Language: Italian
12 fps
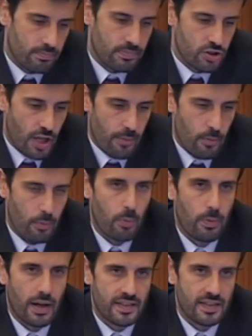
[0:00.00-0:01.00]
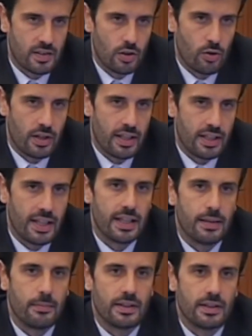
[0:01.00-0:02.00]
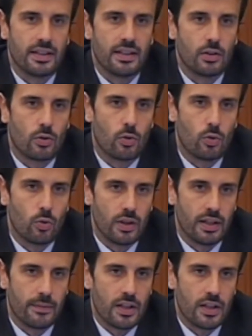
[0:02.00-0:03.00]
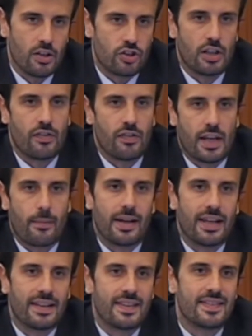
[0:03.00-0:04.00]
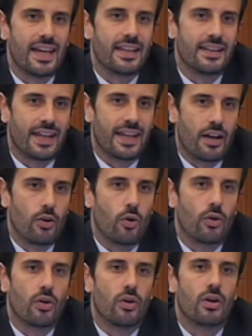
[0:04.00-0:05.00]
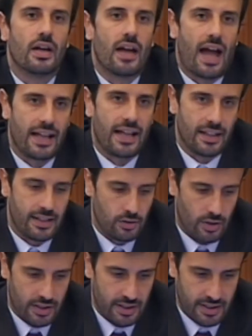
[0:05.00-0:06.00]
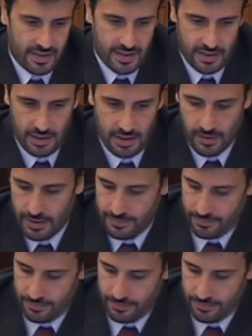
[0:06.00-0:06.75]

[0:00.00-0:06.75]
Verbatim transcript: diciamo, popolazione nei limiti in cui ci riferiamo alle aziende che hanno aderito all'iniziativa.